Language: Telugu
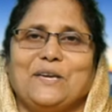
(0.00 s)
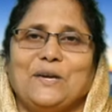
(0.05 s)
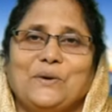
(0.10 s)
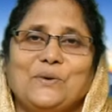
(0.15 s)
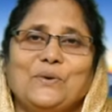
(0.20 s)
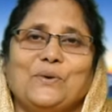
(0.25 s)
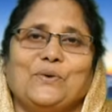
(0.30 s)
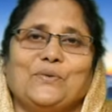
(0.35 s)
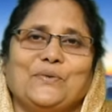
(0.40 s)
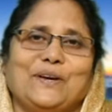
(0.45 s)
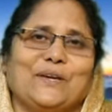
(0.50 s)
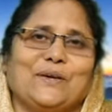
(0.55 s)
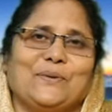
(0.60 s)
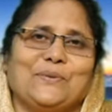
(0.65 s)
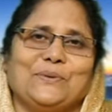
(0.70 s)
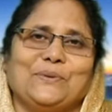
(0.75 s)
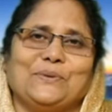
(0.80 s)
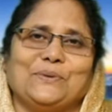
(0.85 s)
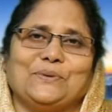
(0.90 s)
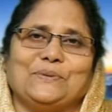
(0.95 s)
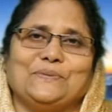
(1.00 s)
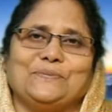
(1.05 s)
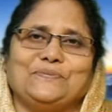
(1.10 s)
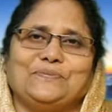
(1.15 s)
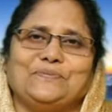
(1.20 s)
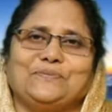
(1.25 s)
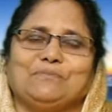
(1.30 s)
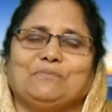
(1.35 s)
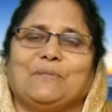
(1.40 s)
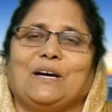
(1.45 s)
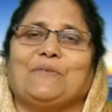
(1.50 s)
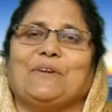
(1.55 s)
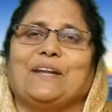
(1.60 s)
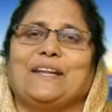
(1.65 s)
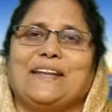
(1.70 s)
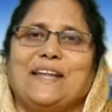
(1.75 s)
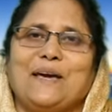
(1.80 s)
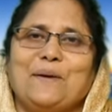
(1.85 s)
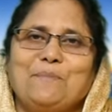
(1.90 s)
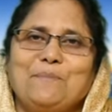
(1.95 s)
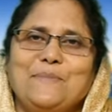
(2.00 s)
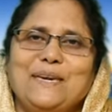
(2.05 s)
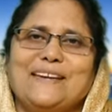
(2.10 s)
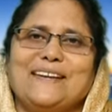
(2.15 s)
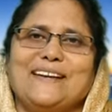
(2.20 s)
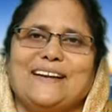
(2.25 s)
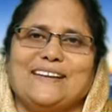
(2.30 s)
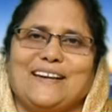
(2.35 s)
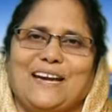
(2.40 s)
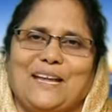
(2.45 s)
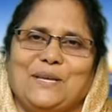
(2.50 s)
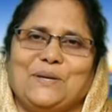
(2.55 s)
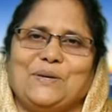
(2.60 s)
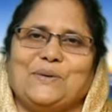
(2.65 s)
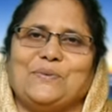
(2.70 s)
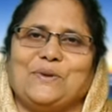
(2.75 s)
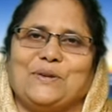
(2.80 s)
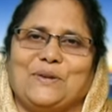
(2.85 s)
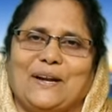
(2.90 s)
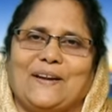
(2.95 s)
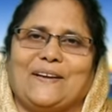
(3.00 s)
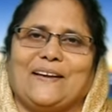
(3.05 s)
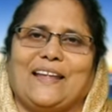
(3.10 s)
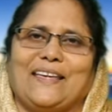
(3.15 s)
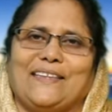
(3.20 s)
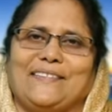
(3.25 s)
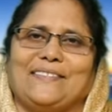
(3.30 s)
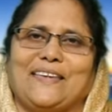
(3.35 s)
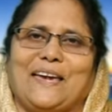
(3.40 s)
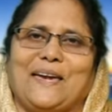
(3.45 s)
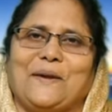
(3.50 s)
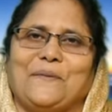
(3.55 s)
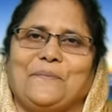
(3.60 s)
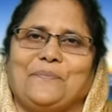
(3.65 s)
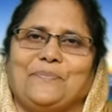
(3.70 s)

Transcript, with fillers: యహోవయందు మనం నమ్మిక కలిగి ఉన్నట్లయితే